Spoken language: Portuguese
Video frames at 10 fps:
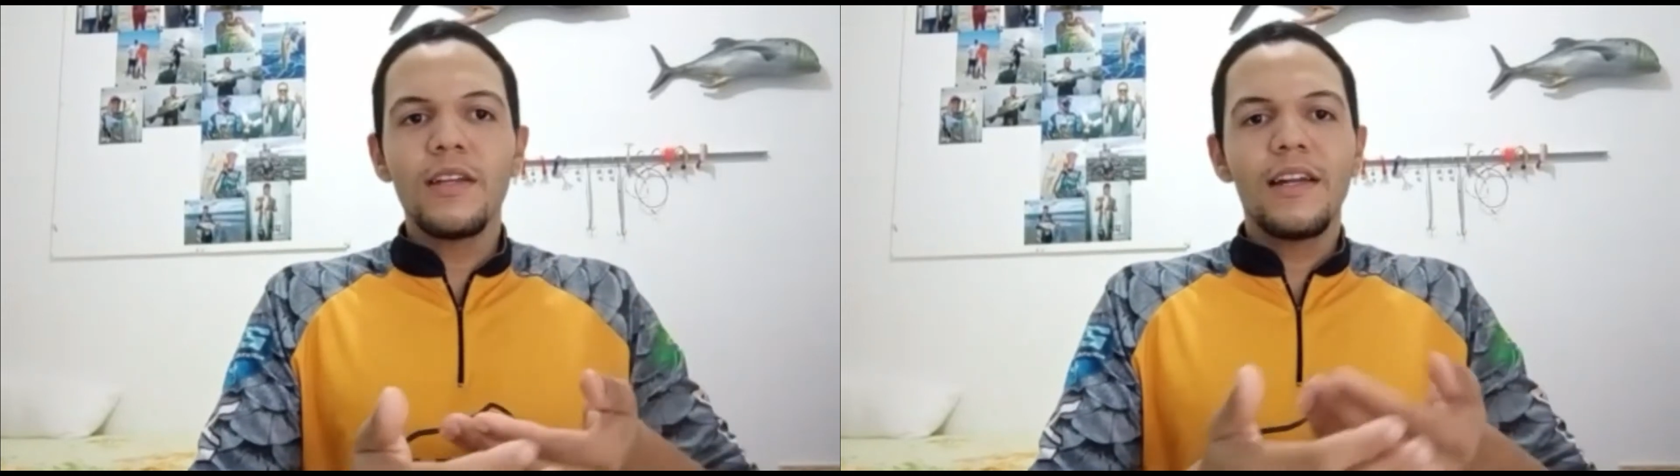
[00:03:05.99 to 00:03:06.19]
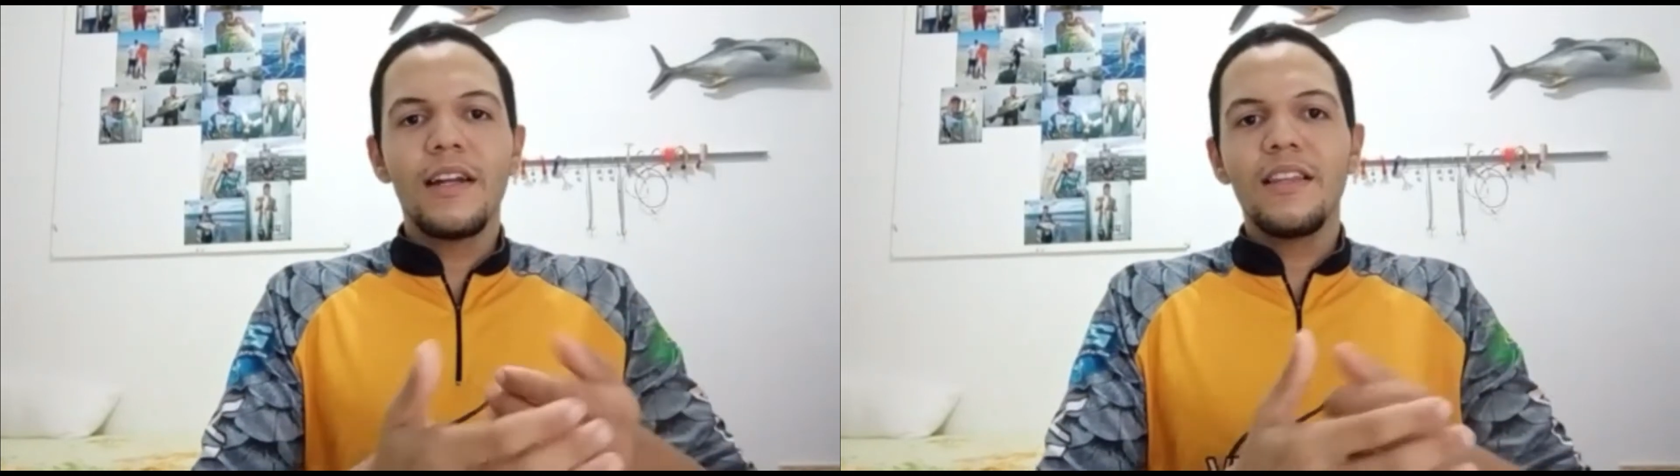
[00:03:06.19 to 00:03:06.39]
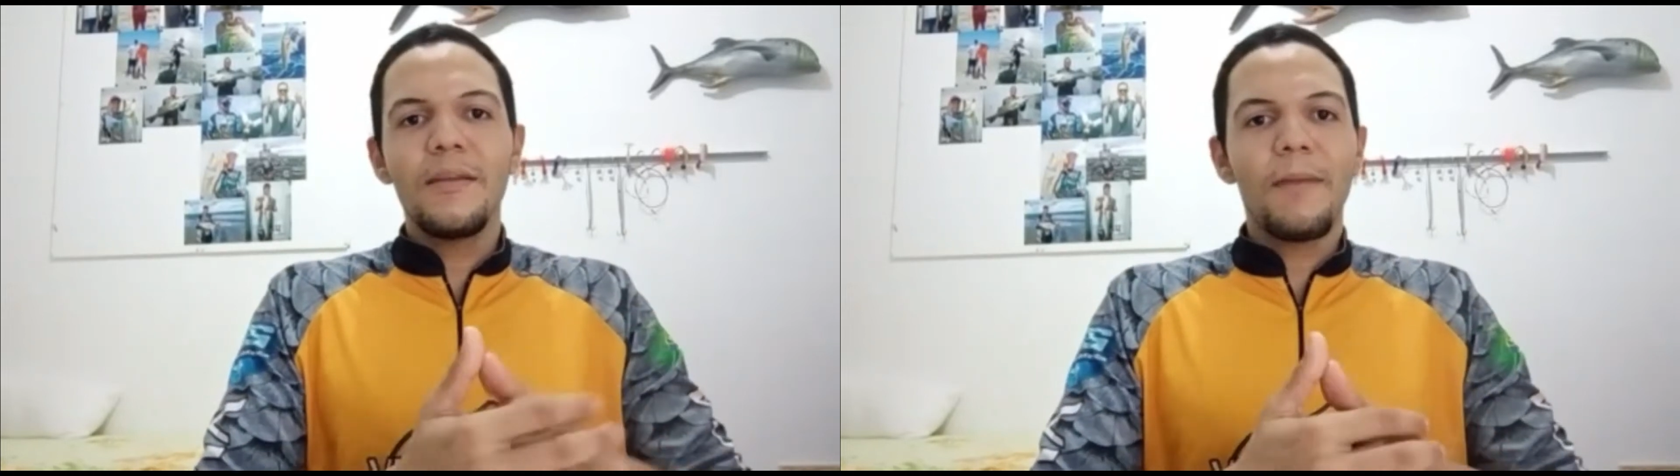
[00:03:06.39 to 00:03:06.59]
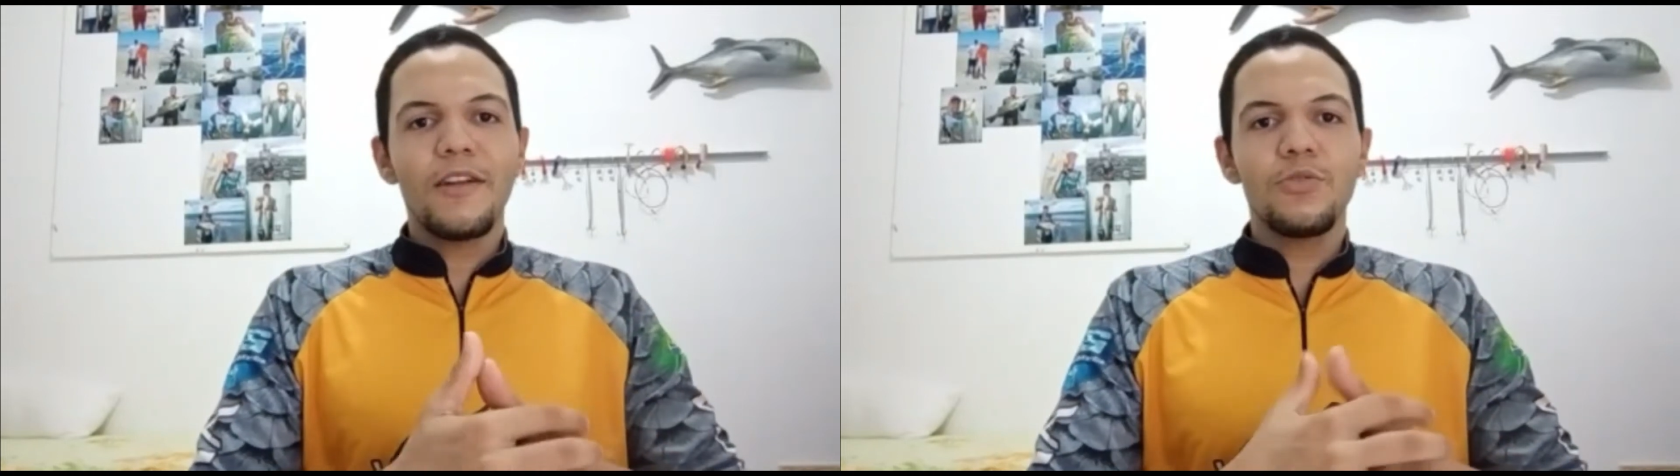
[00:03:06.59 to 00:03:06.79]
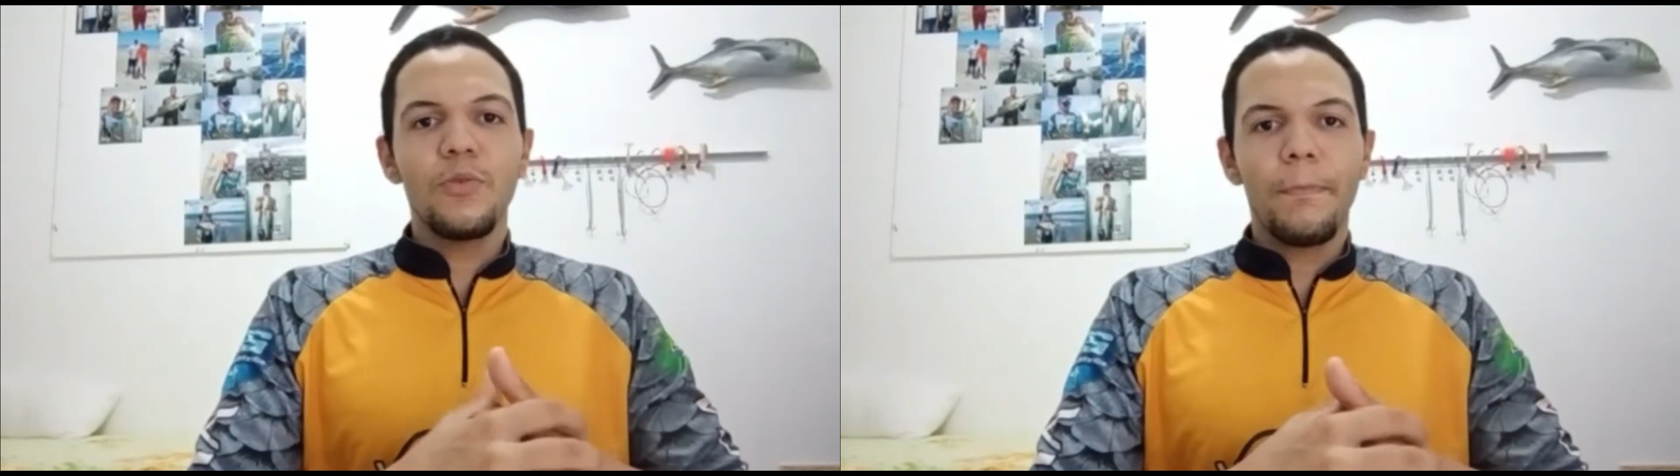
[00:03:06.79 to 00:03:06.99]
grande
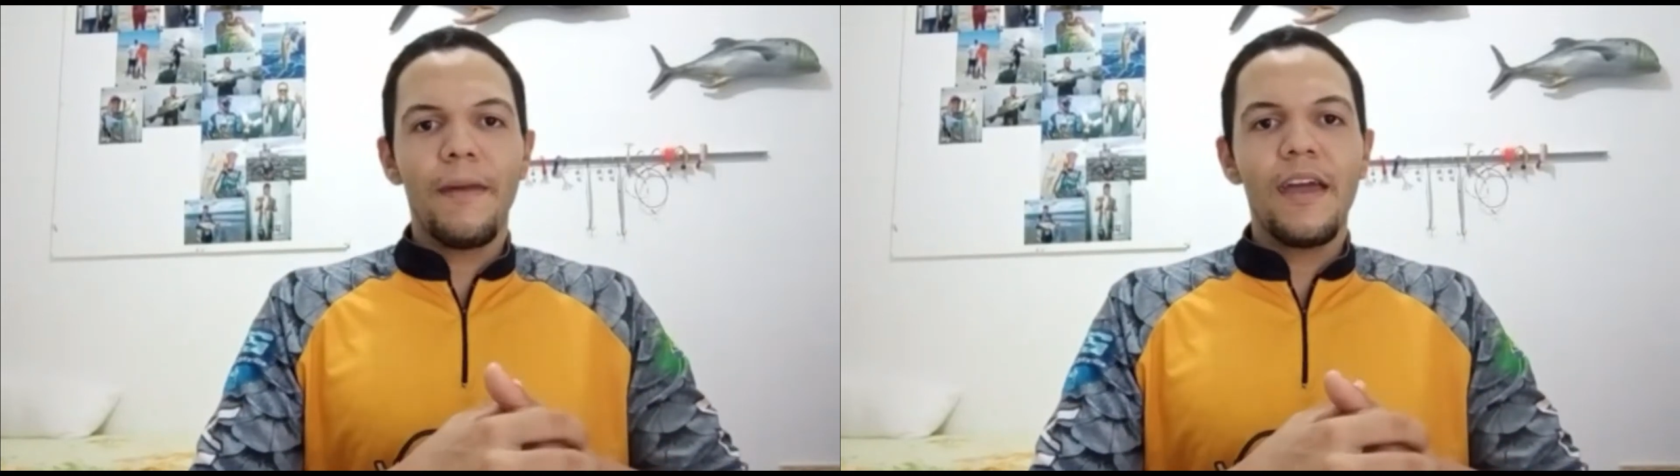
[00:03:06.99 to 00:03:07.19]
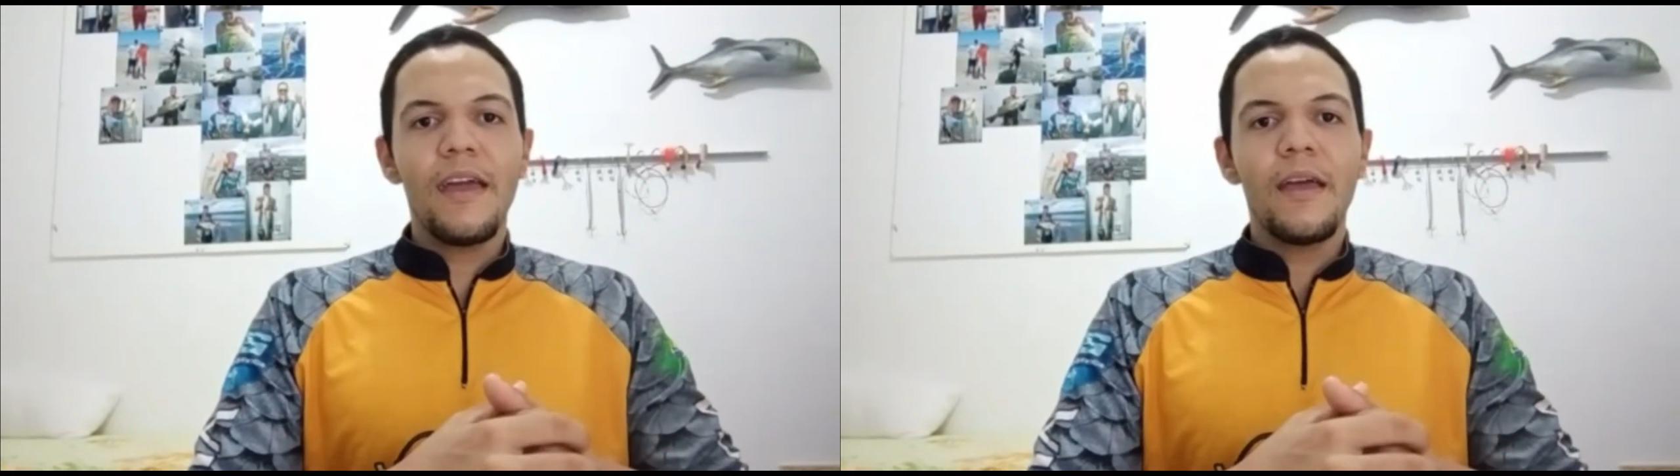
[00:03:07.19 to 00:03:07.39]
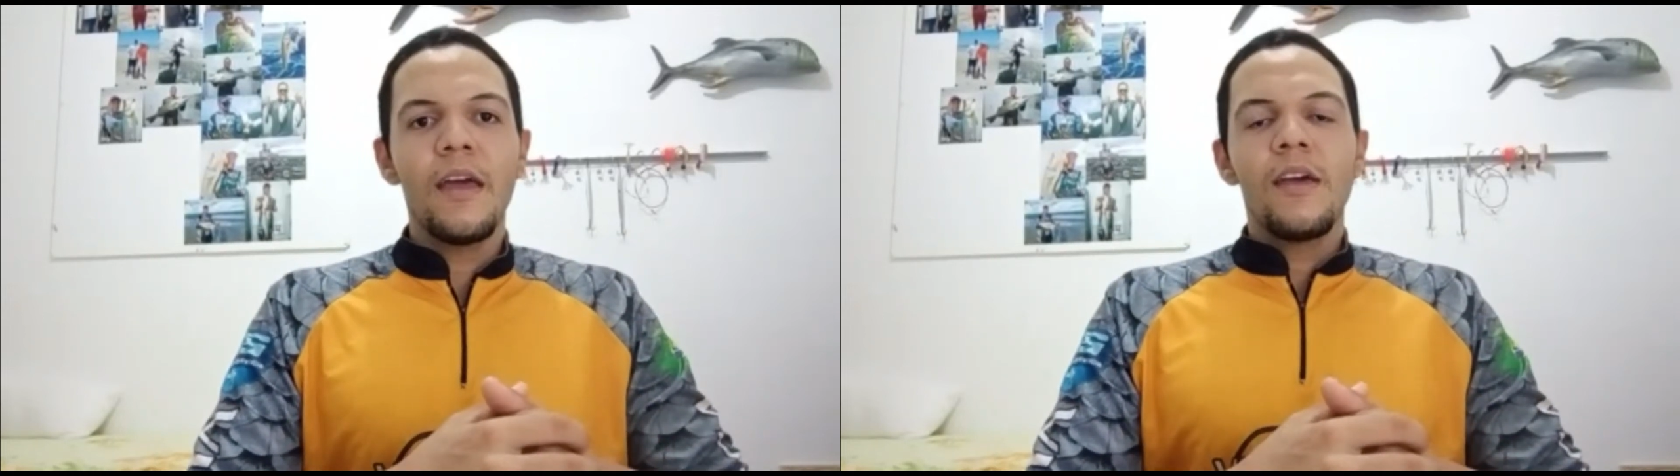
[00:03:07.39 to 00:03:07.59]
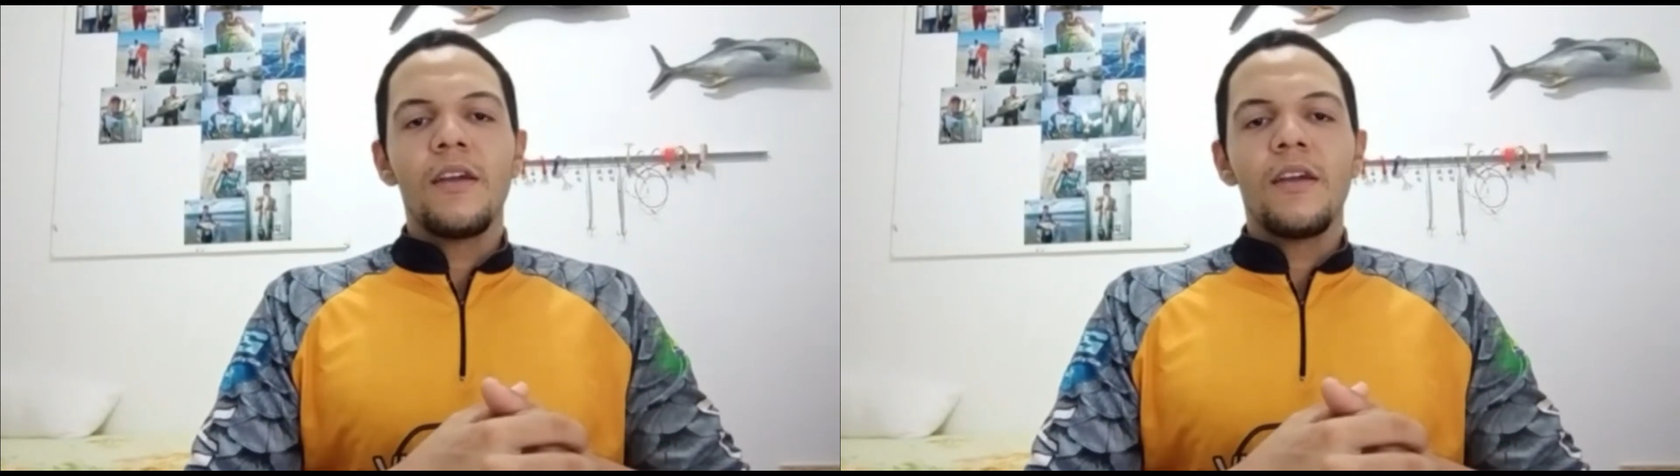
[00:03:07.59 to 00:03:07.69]
embaixo do pé.